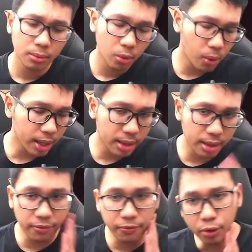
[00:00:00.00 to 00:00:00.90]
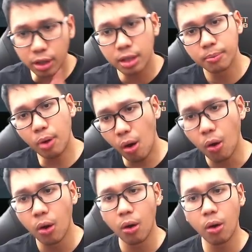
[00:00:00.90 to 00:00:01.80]
What the foot
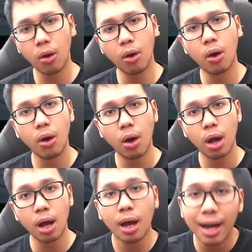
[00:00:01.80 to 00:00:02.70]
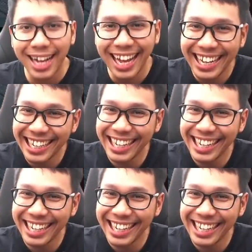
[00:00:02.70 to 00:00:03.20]
bro? Kalian